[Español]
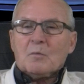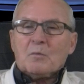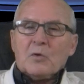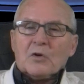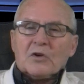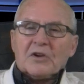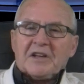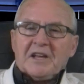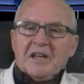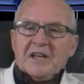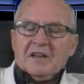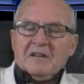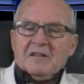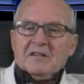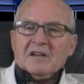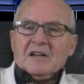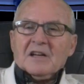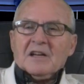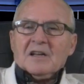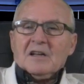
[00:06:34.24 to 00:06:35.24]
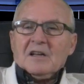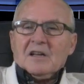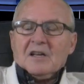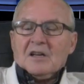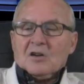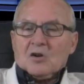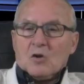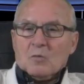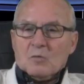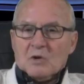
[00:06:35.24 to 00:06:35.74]
Porque,
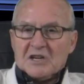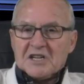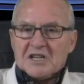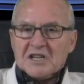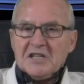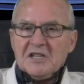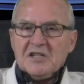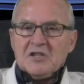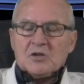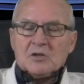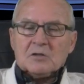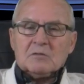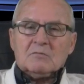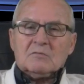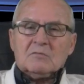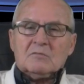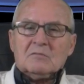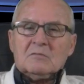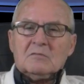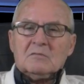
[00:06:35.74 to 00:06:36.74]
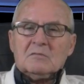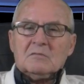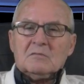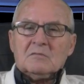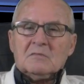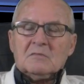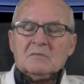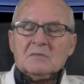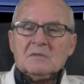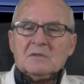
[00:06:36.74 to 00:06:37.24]
como les he dicho,
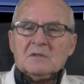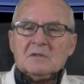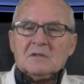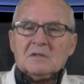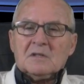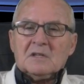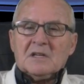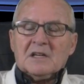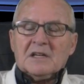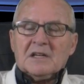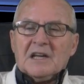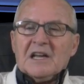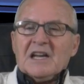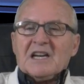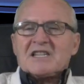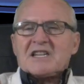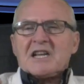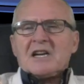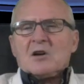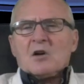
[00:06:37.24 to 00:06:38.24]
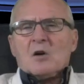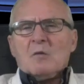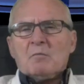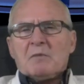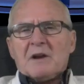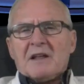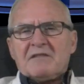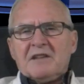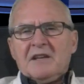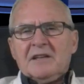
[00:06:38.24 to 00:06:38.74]
el ser
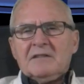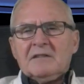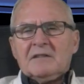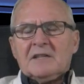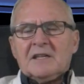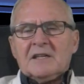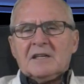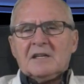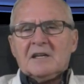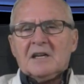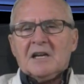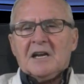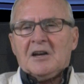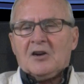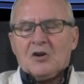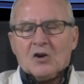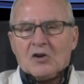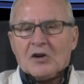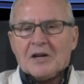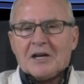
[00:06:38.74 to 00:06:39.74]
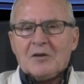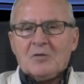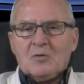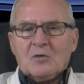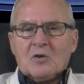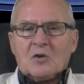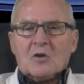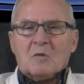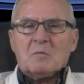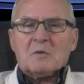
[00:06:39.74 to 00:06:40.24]
complaciente, el no querer
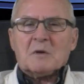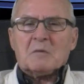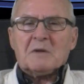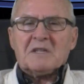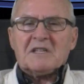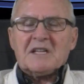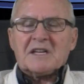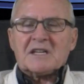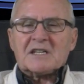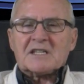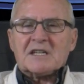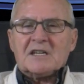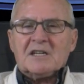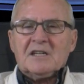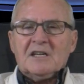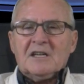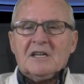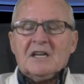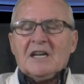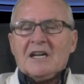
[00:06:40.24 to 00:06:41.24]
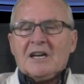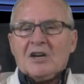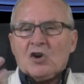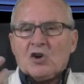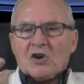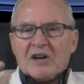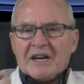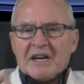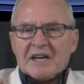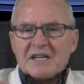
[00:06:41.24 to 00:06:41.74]
uno comprometerse, en
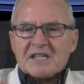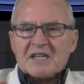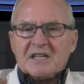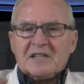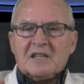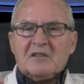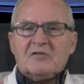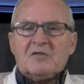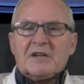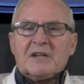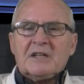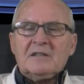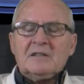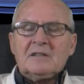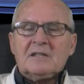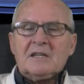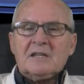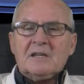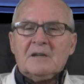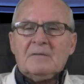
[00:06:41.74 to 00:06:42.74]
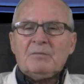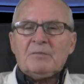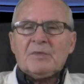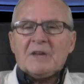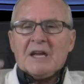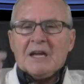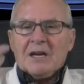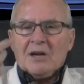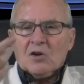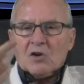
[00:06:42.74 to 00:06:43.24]
no querer ser diferente,
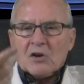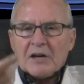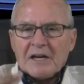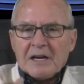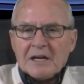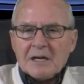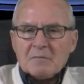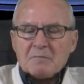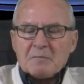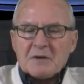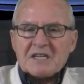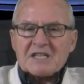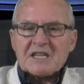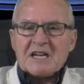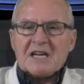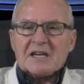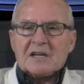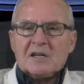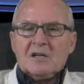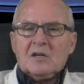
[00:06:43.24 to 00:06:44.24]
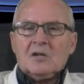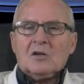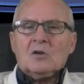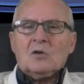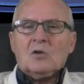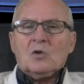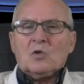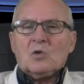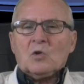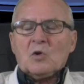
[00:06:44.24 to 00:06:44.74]
en no querer expresar
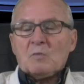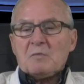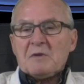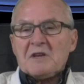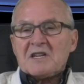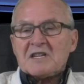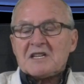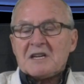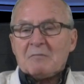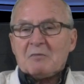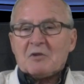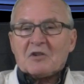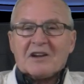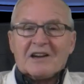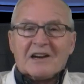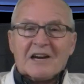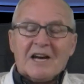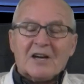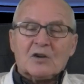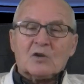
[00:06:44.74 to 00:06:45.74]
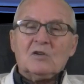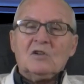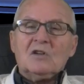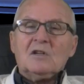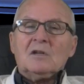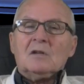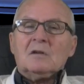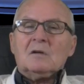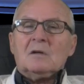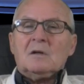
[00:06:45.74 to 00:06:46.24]
lo que uno piensa, porque claro,
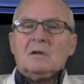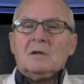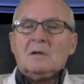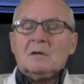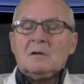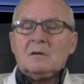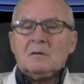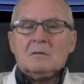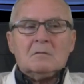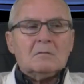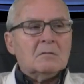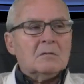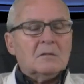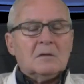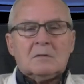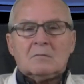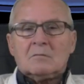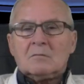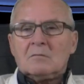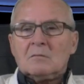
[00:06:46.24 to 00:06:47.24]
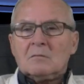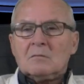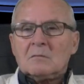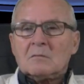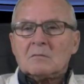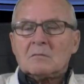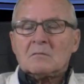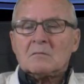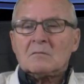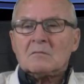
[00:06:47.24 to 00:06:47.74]
eh,
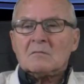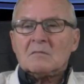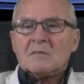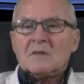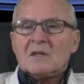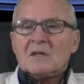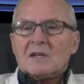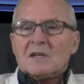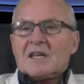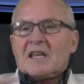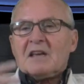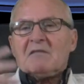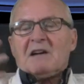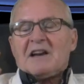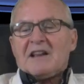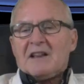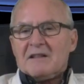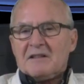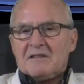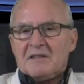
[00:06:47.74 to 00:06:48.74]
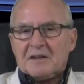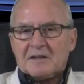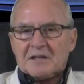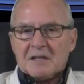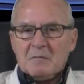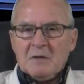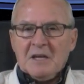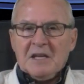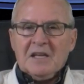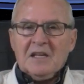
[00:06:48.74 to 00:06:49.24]
mm, ¿qué van a decir
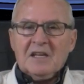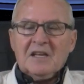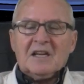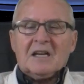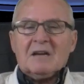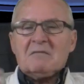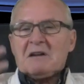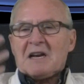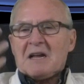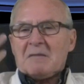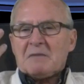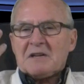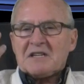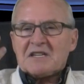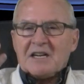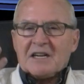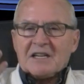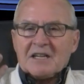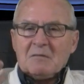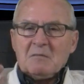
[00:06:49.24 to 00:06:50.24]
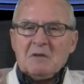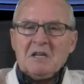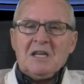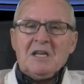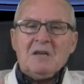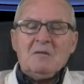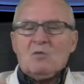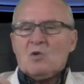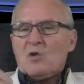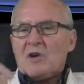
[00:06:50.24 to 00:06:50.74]
de mí? ¿Qué van a pensar de
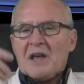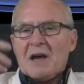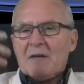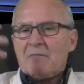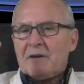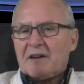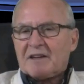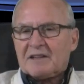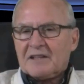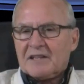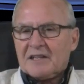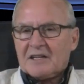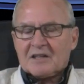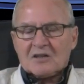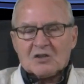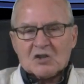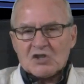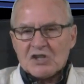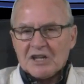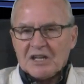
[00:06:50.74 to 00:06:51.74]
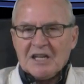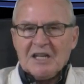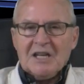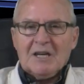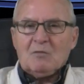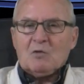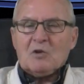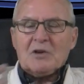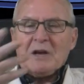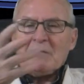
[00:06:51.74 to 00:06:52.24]
mí? Voy a perder no sé
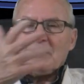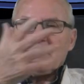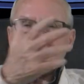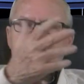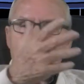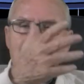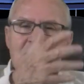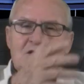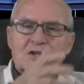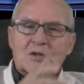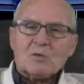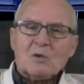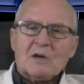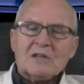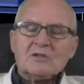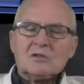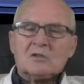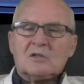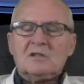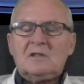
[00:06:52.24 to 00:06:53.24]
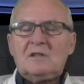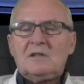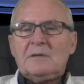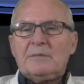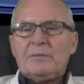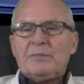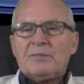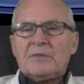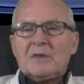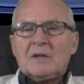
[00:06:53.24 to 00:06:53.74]
qué, voy a perder no sé cuánto.
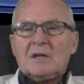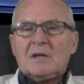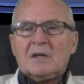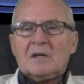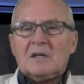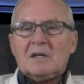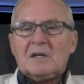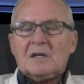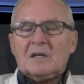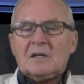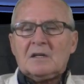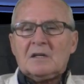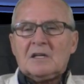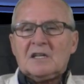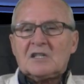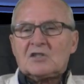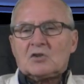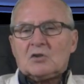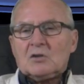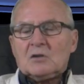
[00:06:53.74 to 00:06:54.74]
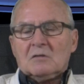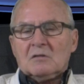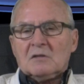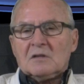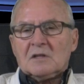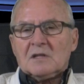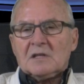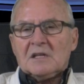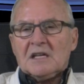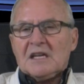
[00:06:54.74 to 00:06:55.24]

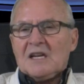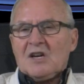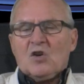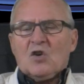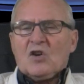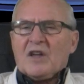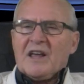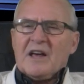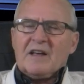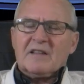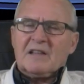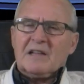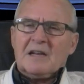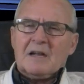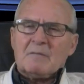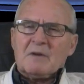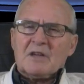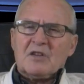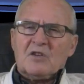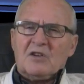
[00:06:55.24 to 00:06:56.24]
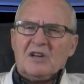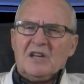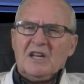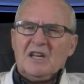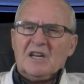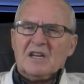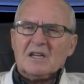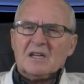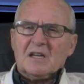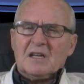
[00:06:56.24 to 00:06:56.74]
Esto es lo que hace la
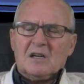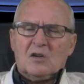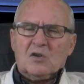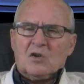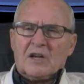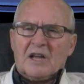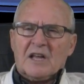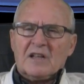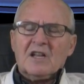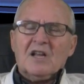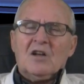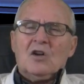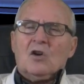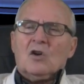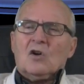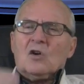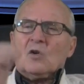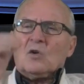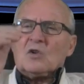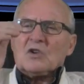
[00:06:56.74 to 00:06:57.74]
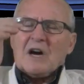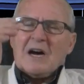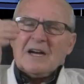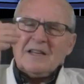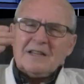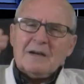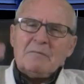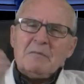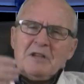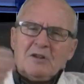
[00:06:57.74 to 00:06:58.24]
mayoría, es lo que...
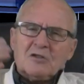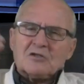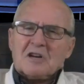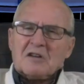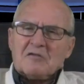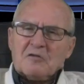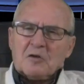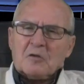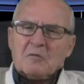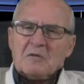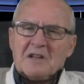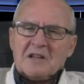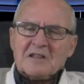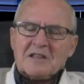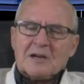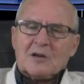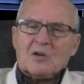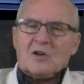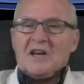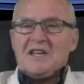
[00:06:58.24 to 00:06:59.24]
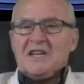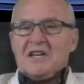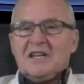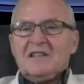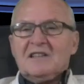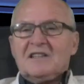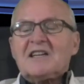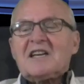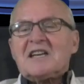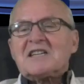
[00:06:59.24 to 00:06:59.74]
Hay también otra forma de hacerlo, hay
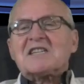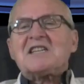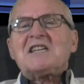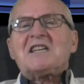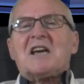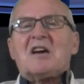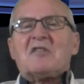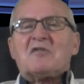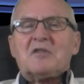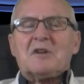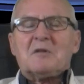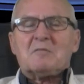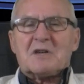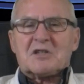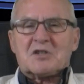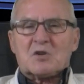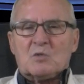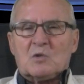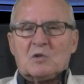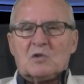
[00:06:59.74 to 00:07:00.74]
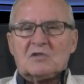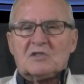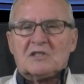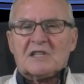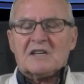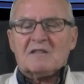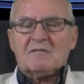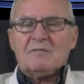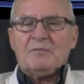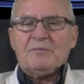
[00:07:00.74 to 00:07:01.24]
gente que sí que afirma su
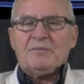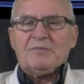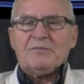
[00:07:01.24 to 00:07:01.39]
voluntad,